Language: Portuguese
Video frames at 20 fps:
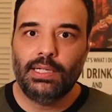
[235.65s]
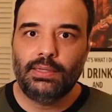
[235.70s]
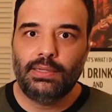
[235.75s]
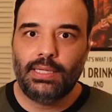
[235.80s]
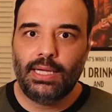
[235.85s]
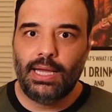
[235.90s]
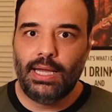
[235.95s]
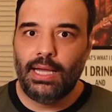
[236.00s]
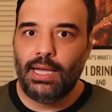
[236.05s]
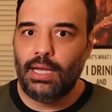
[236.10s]

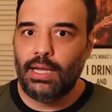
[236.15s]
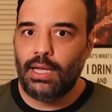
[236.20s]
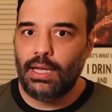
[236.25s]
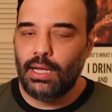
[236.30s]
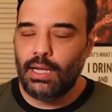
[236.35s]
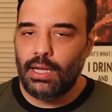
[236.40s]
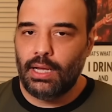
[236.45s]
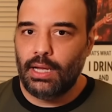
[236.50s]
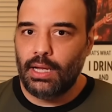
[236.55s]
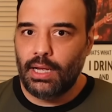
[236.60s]

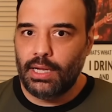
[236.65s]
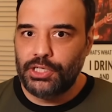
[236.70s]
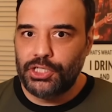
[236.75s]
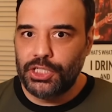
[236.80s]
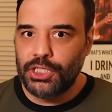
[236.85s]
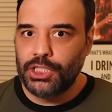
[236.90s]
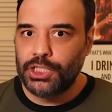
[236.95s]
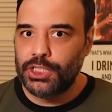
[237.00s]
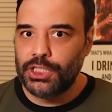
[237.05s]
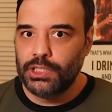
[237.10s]
tá
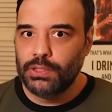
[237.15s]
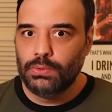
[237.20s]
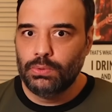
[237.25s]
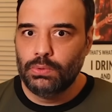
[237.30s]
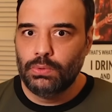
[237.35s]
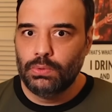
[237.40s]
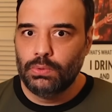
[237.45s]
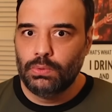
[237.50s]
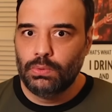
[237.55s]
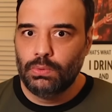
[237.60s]
atingindo
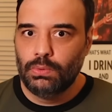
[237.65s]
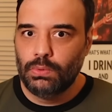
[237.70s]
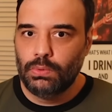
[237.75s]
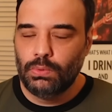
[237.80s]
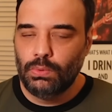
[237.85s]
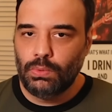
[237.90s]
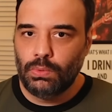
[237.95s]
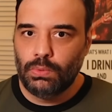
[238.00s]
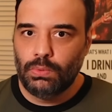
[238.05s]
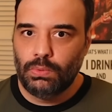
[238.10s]
o,
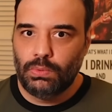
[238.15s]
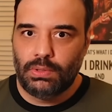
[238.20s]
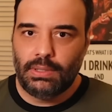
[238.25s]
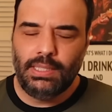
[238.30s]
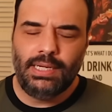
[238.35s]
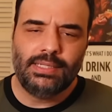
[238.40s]
o, o,